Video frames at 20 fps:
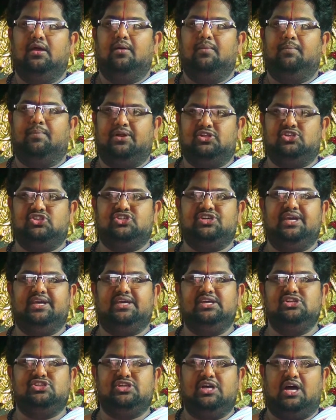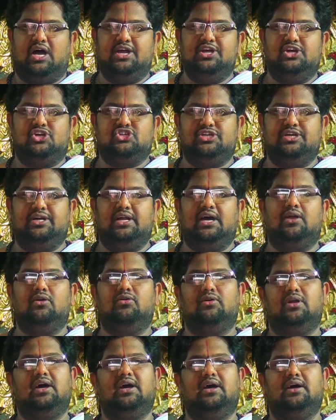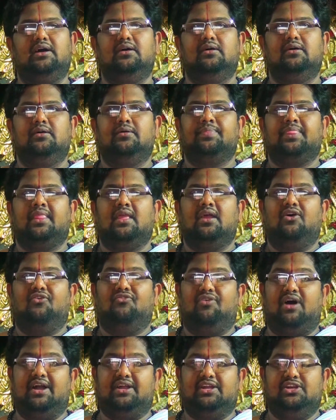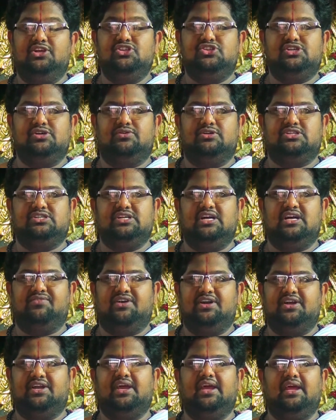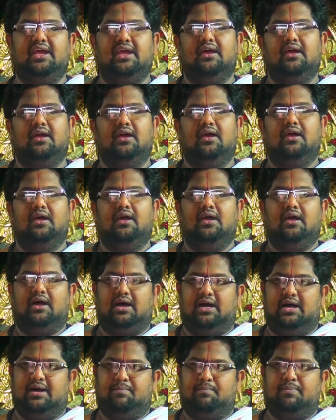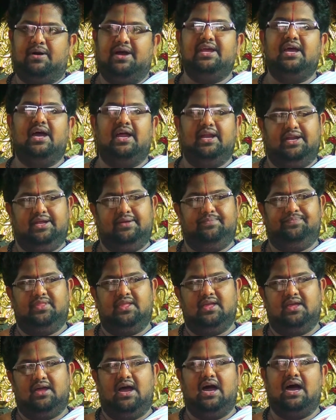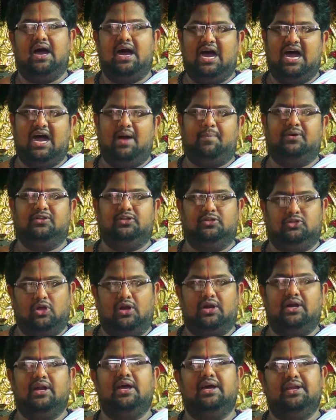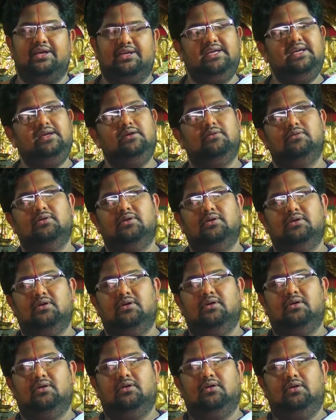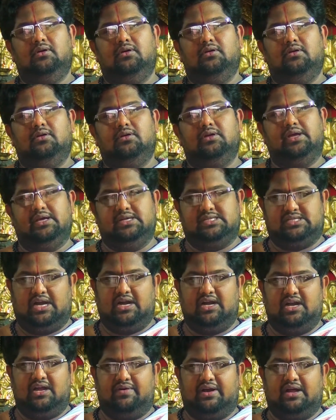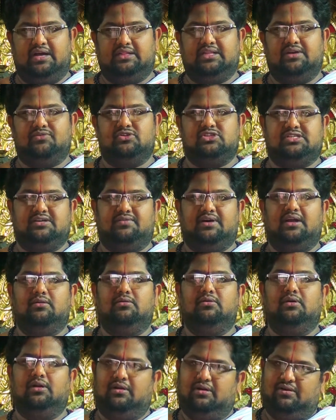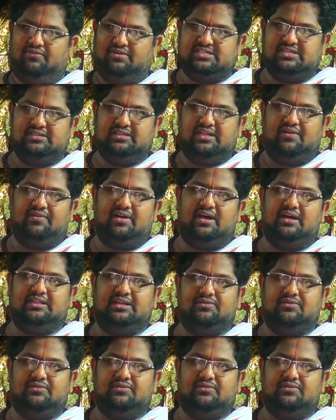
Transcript: ప్రత్యేకించి ఆయుక్షీణాలున్నా వాటి నుంచి వచ్చేటువంటి ఆ భయాన్ని ఆ ఆపద తొలగడానికి ఈ శరన్నవరాత్రి ఉత్సవాలు వసంత నవరాత్రి